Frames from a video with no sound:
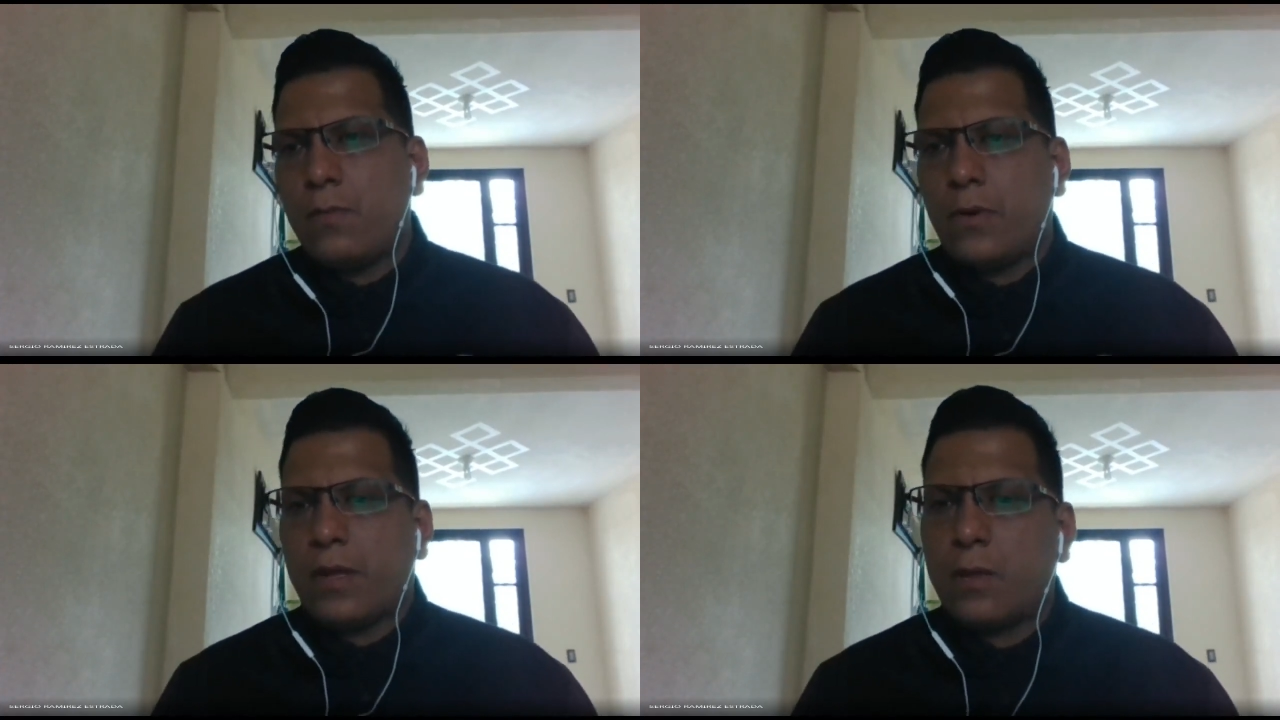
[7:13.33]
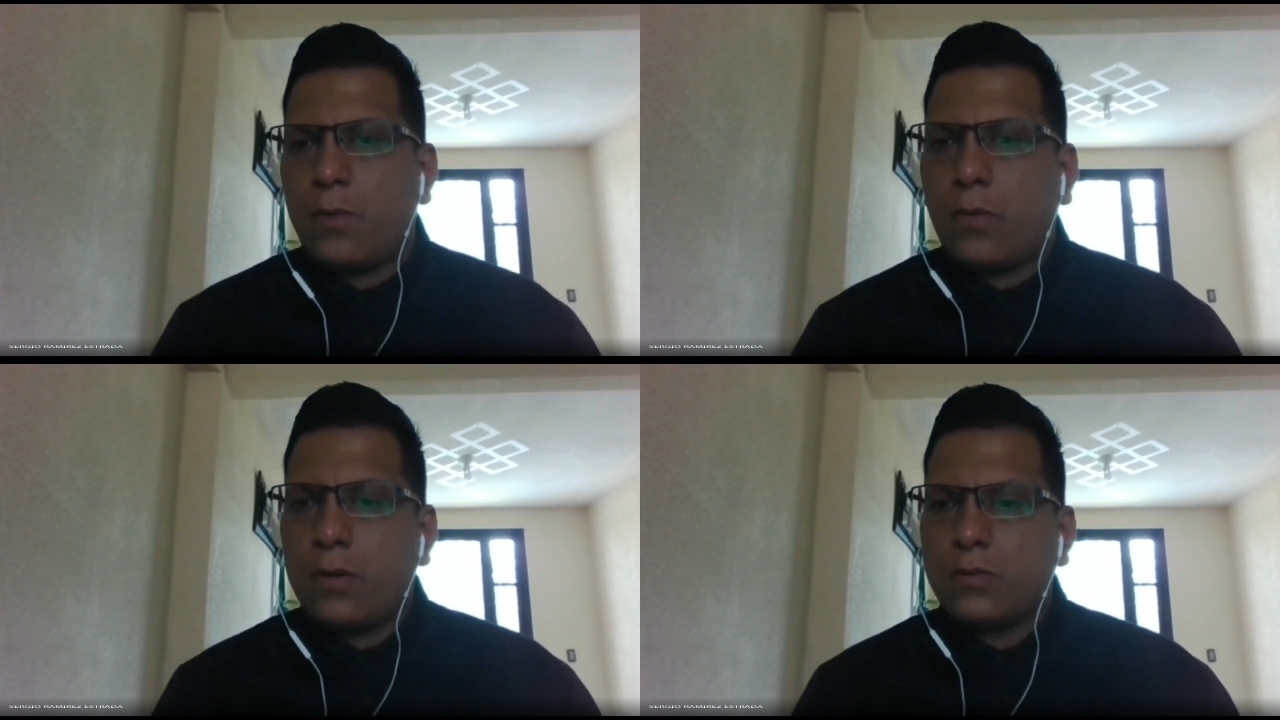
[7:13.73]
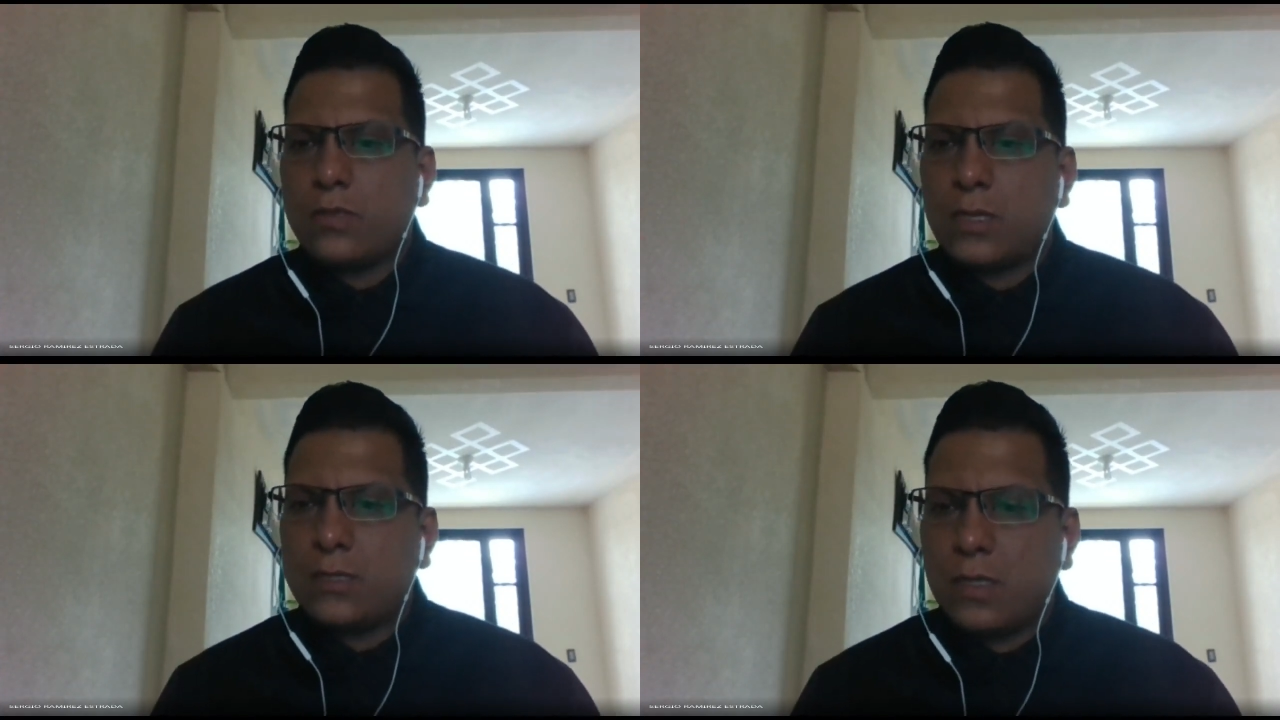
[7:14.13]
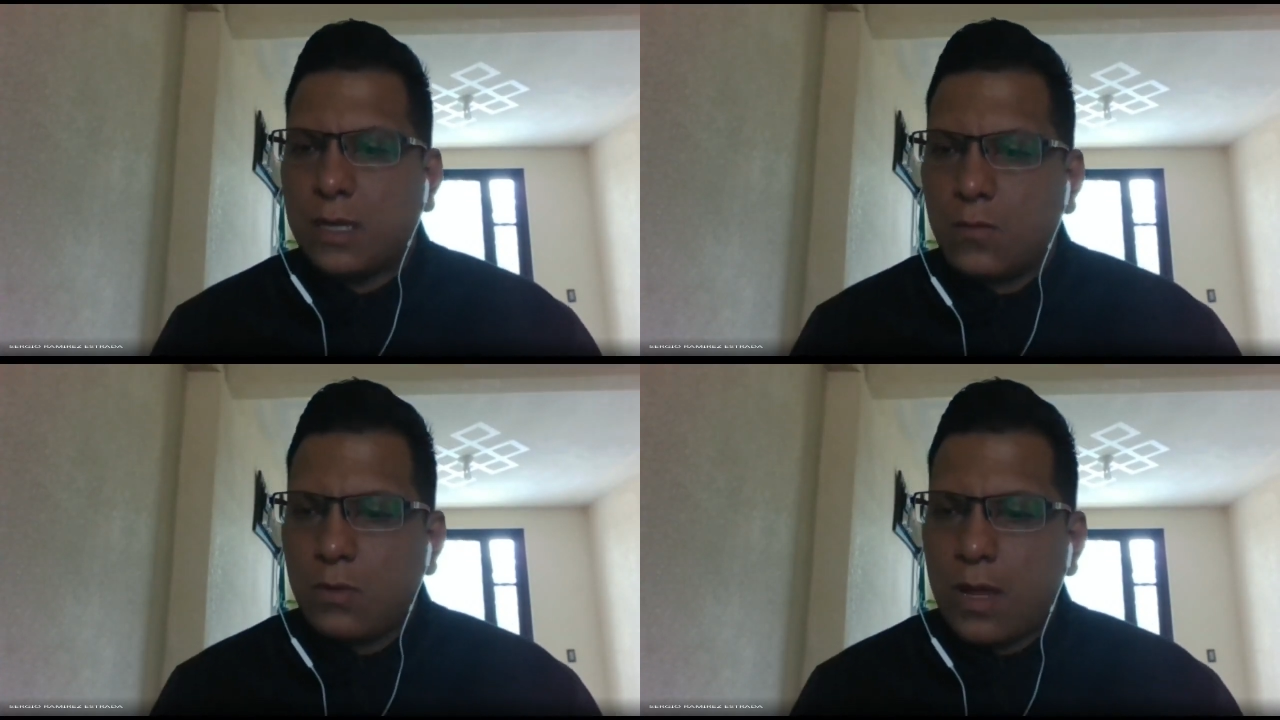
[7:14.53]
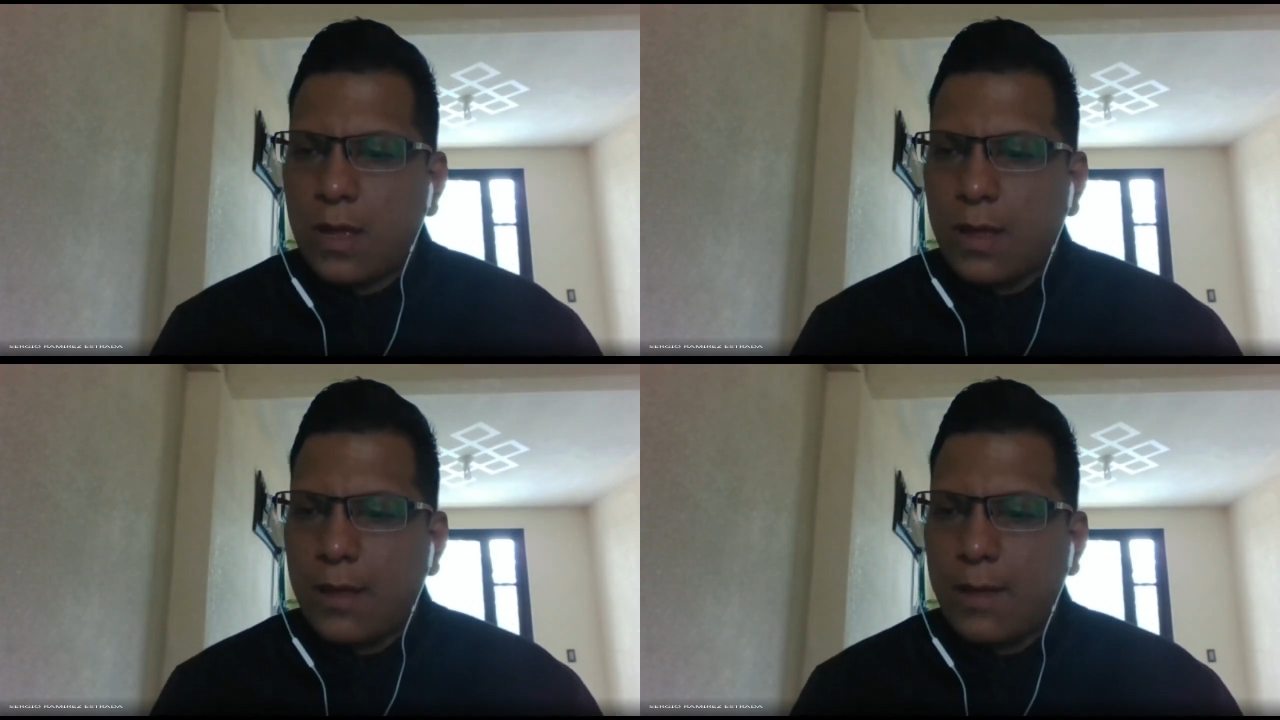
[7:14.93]
por ejemplo, cuando ustedes tenían
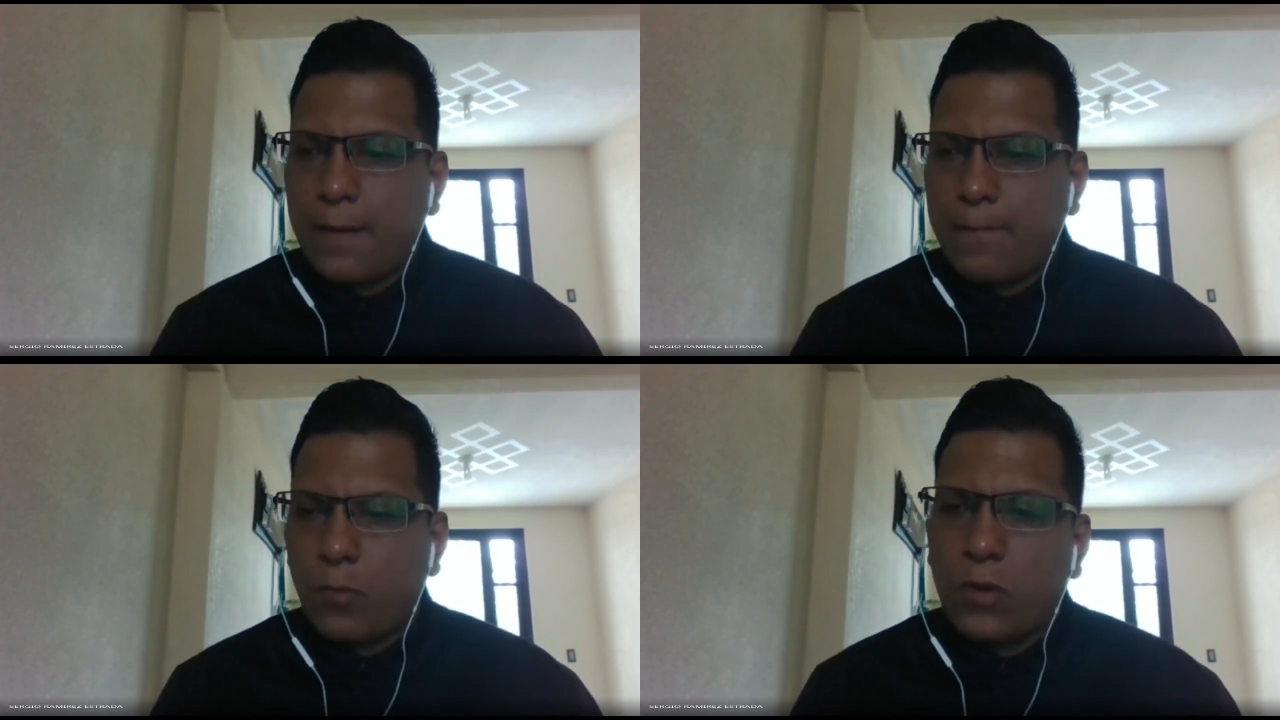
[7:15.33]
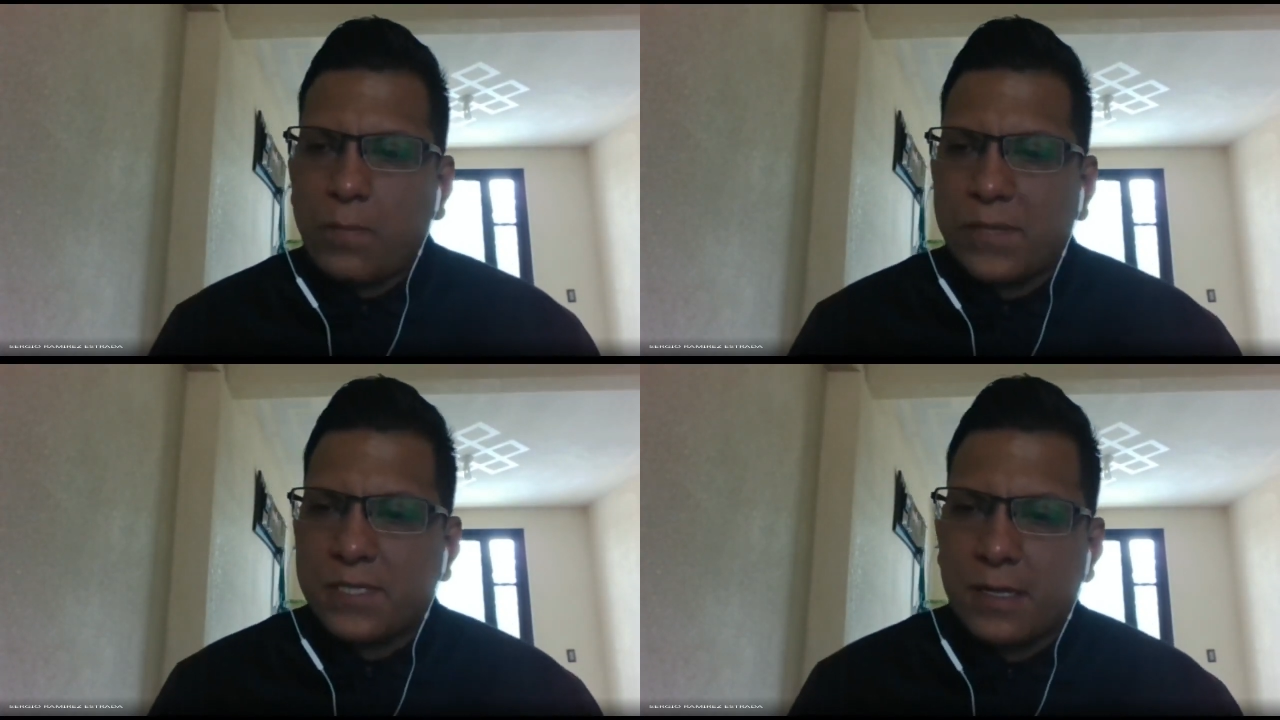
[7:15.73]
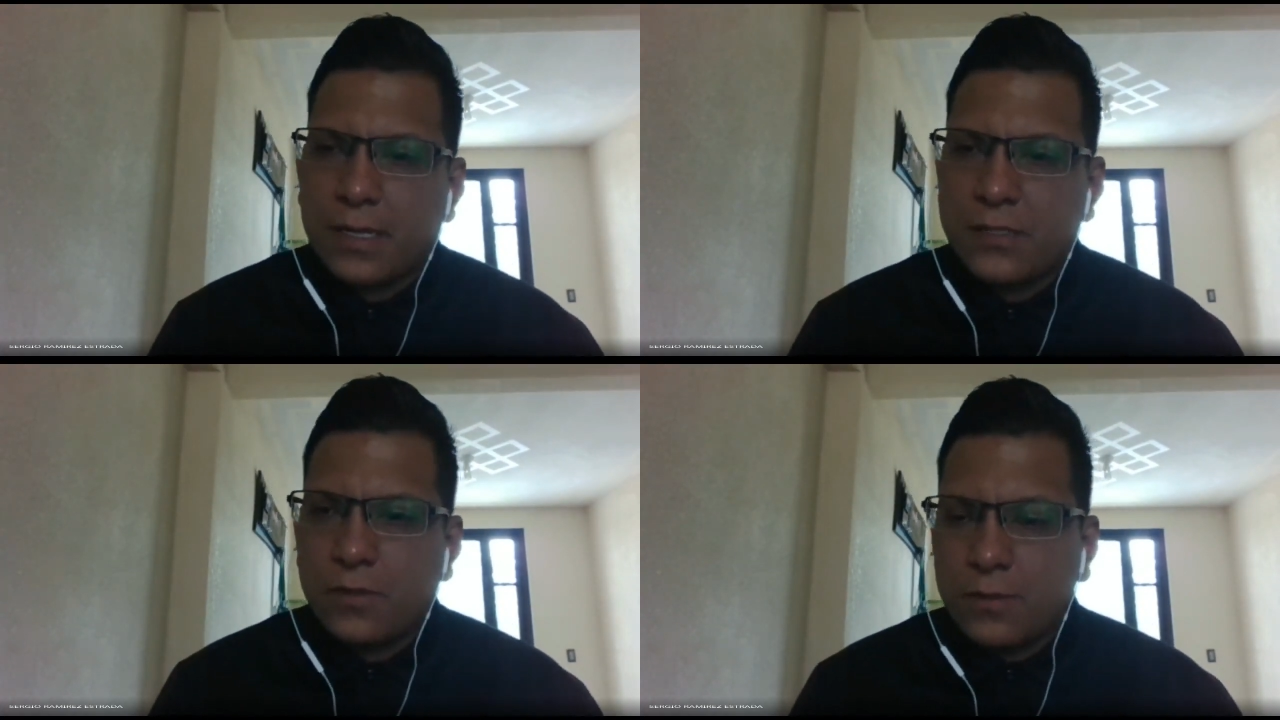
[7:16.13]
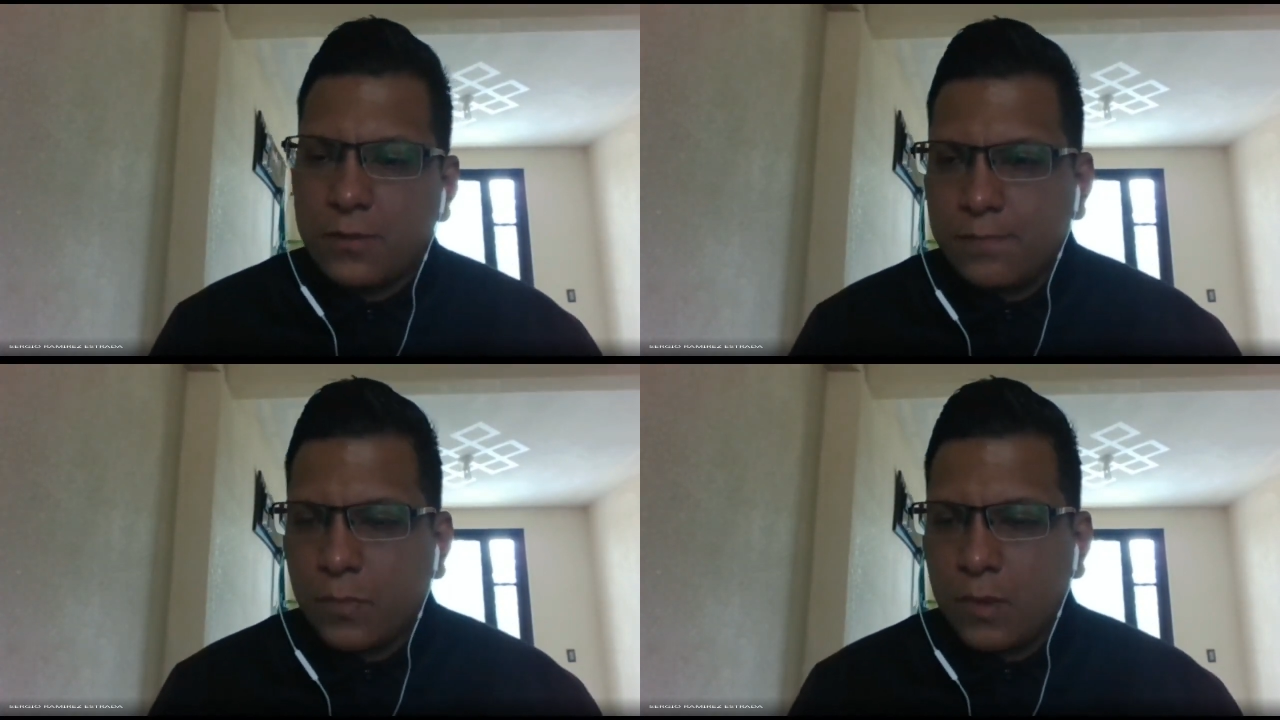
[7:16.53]
una, una investigación,